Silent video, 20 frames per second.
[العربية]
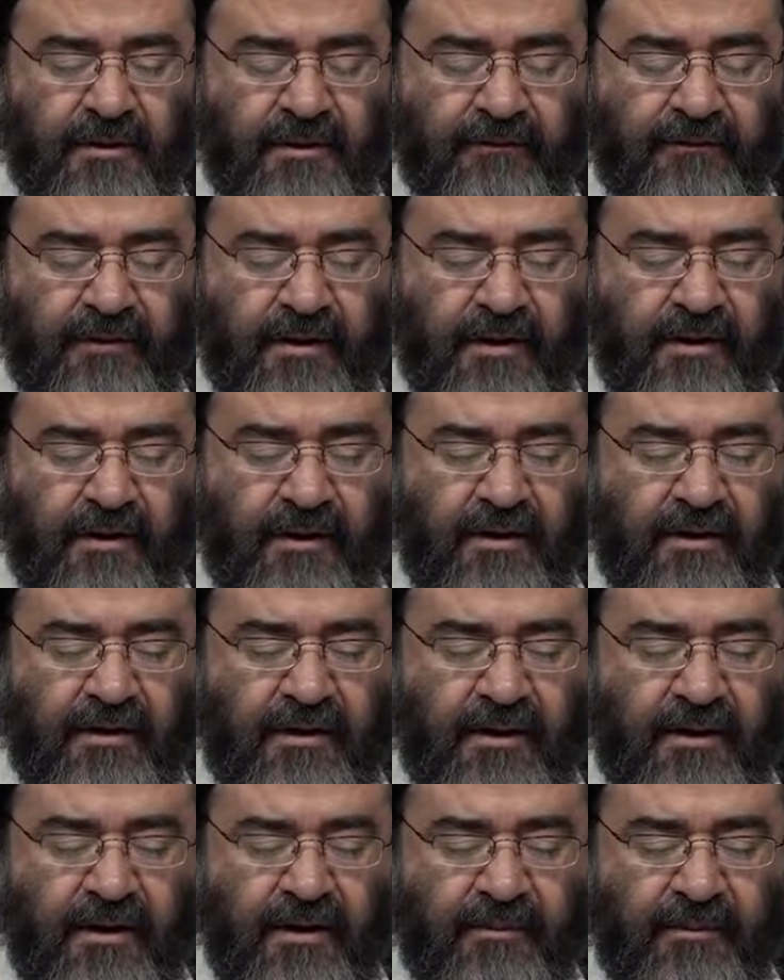فقال
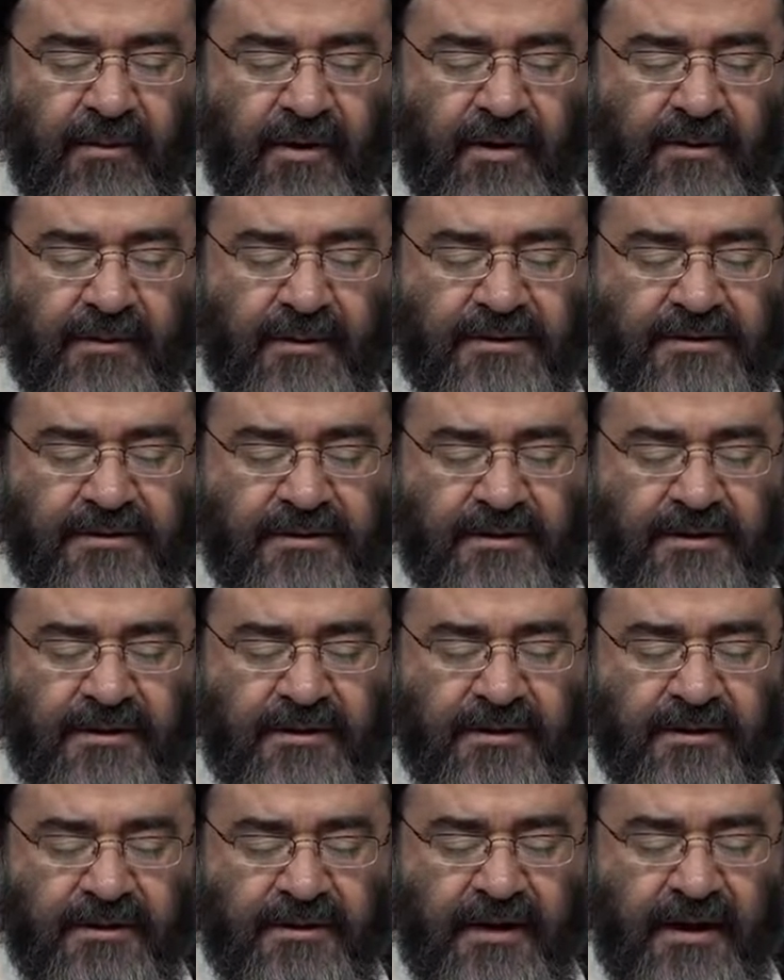يا أبا
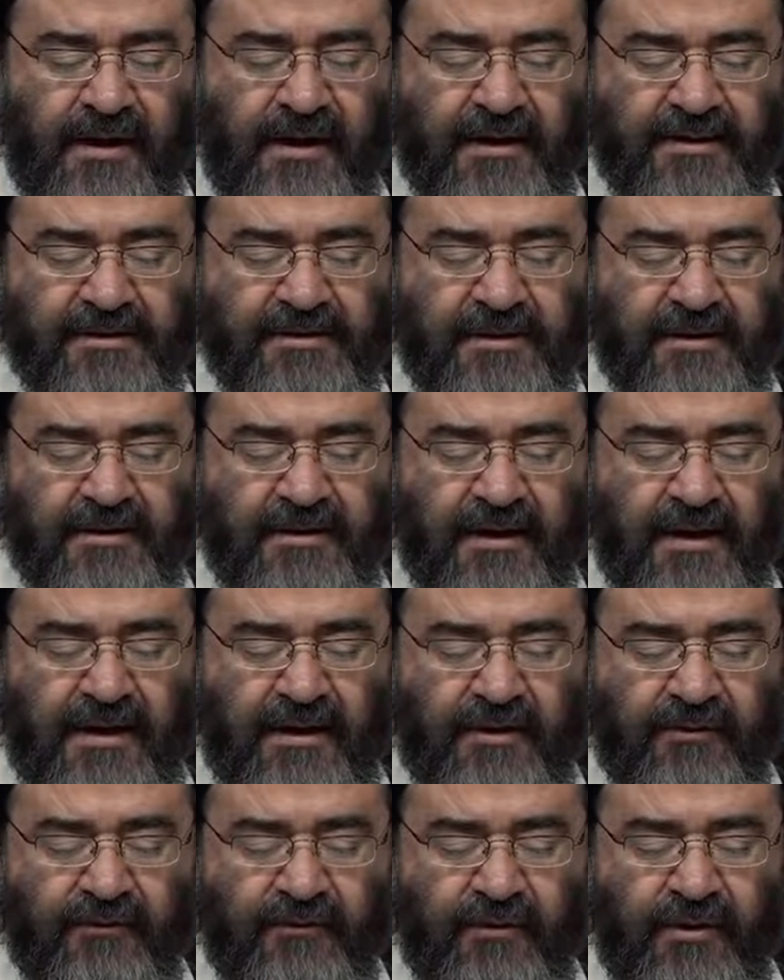بصير ألست
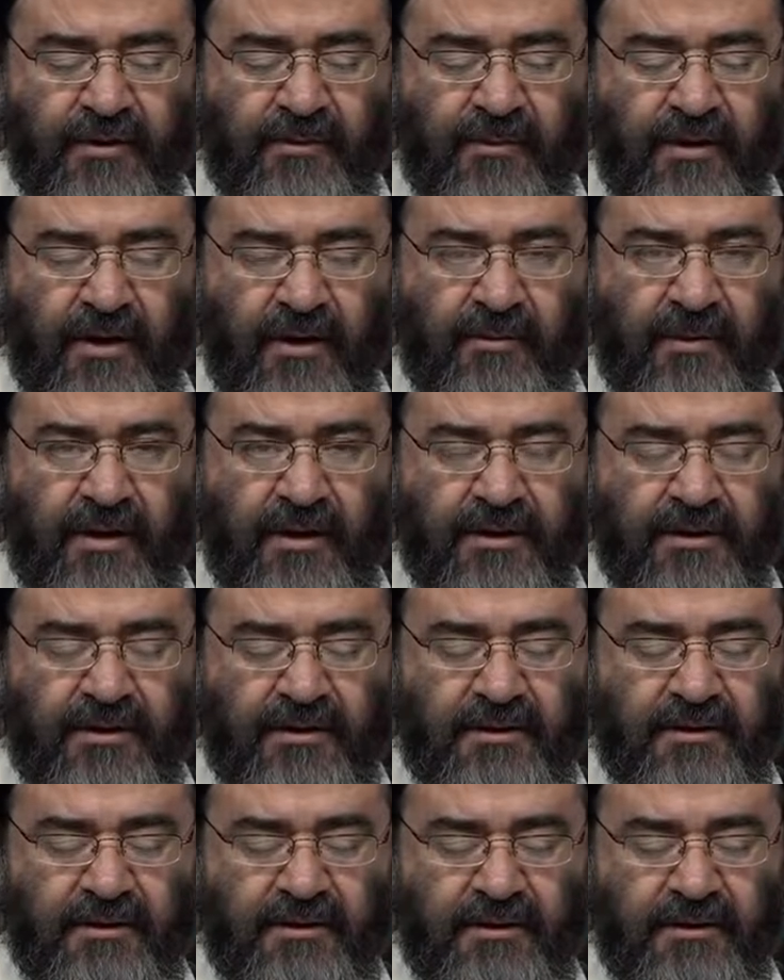تعرف
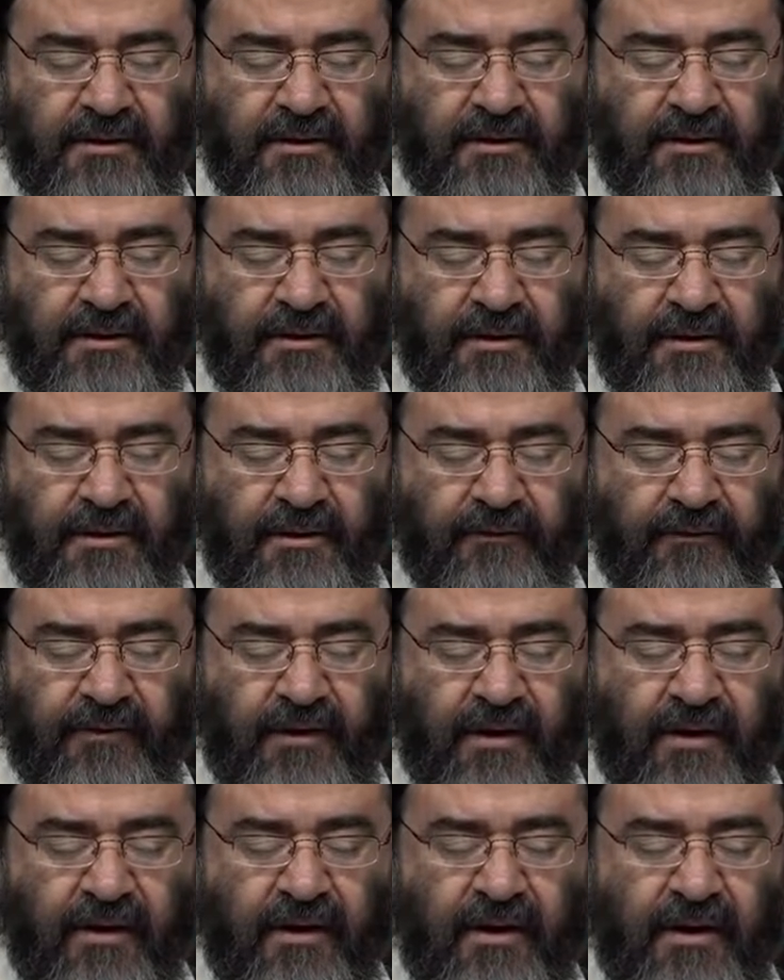إمامك
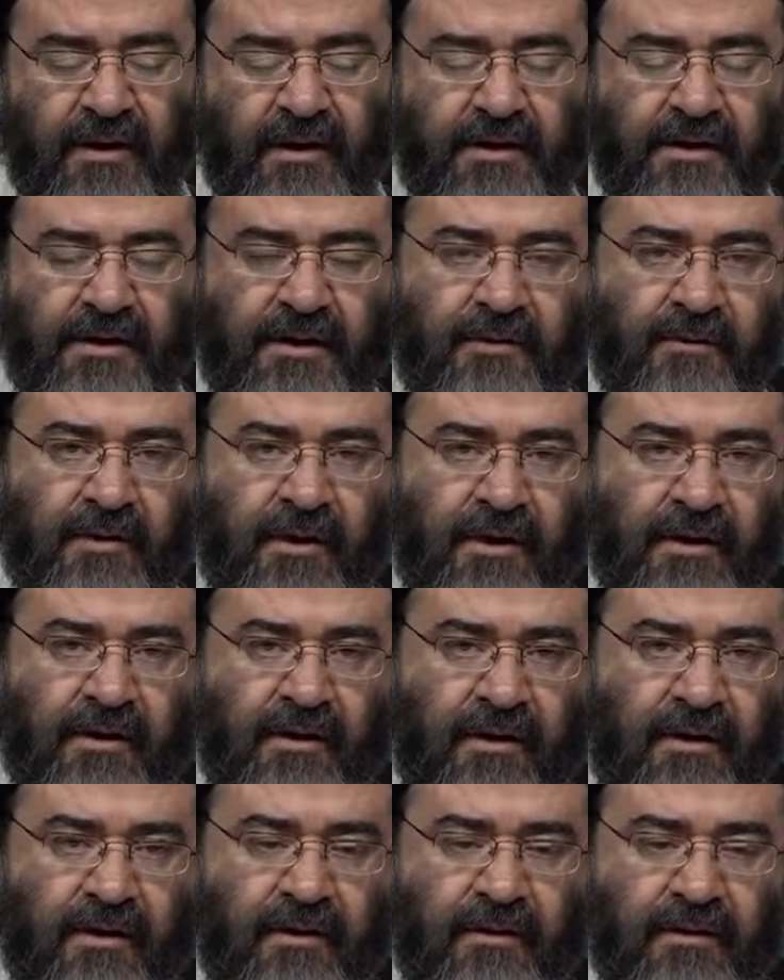فقال إي
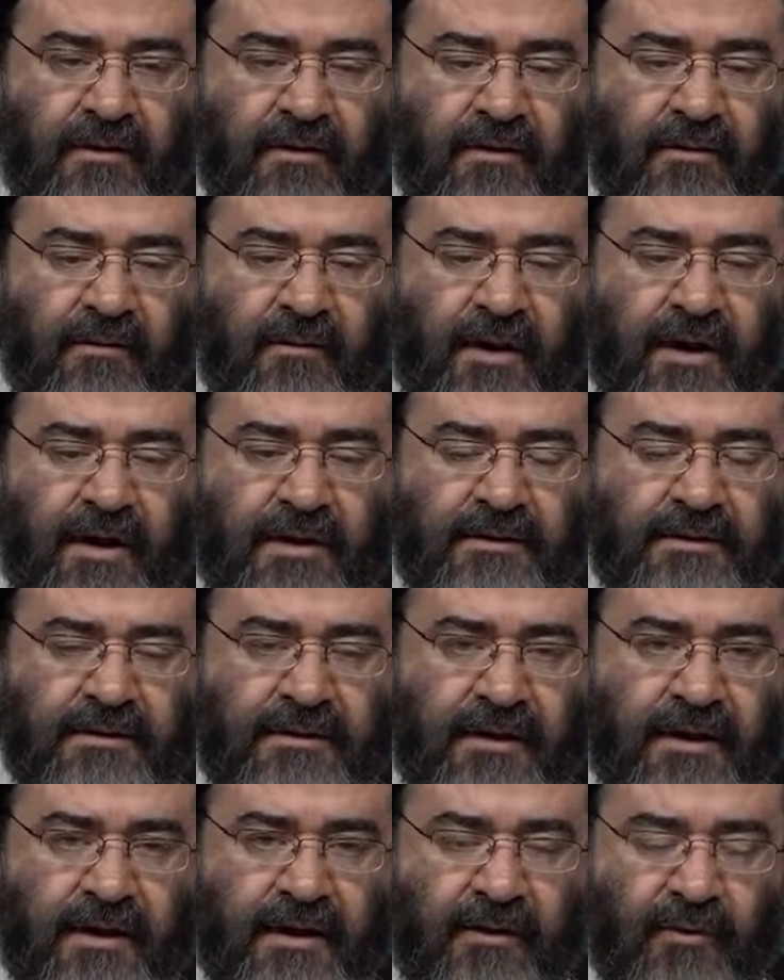والله
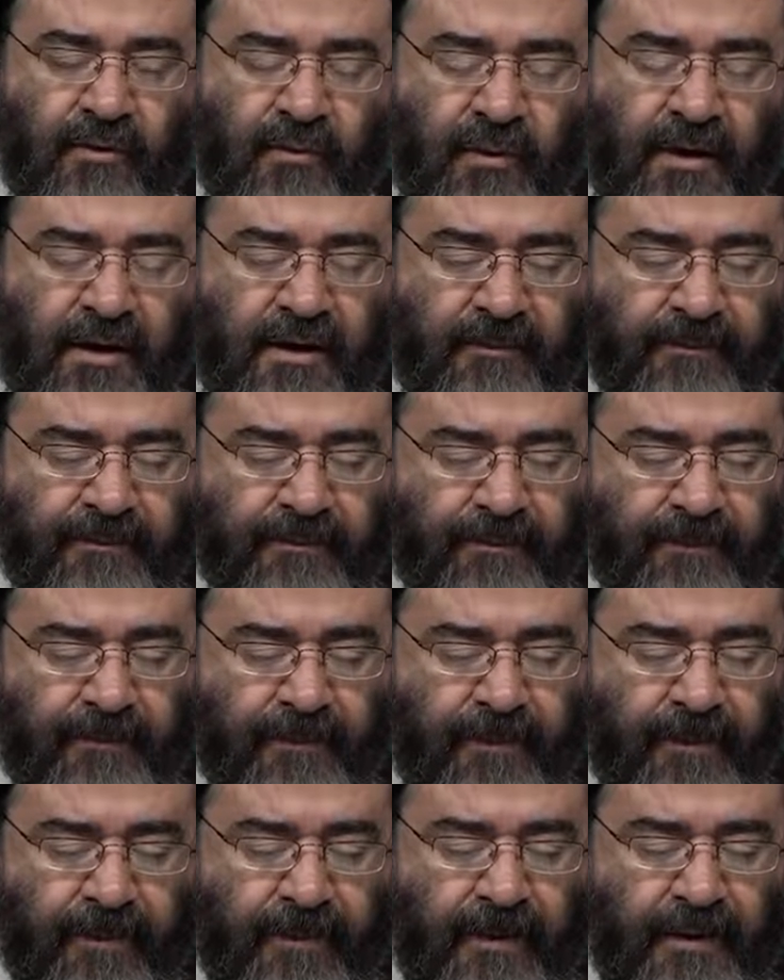وأنت هو
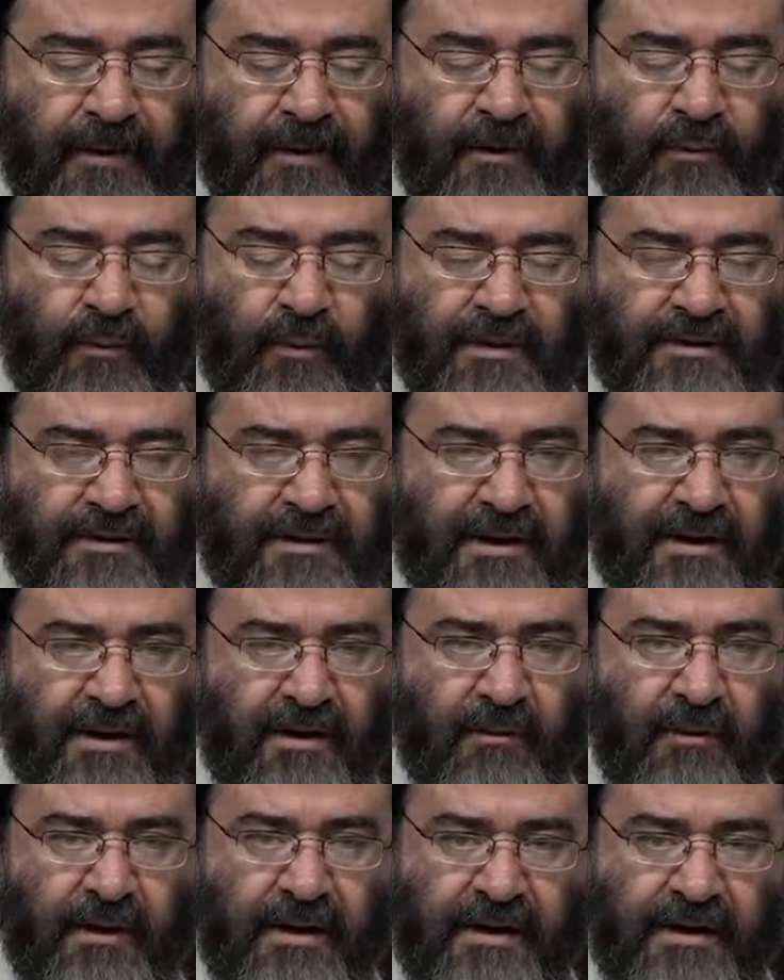
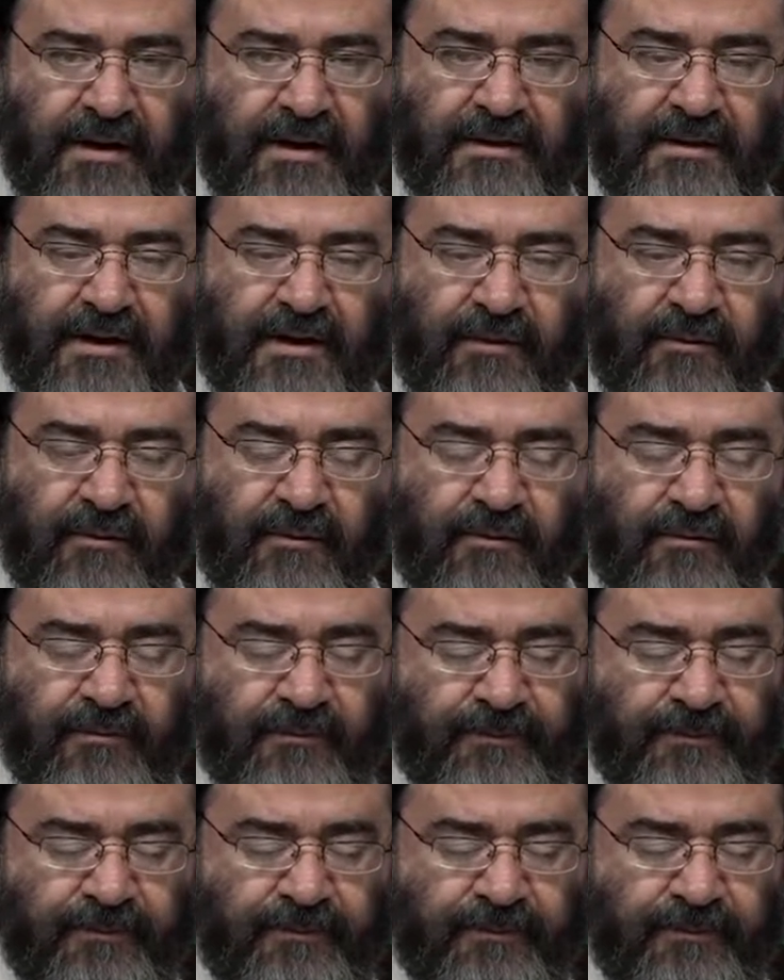وتناول يده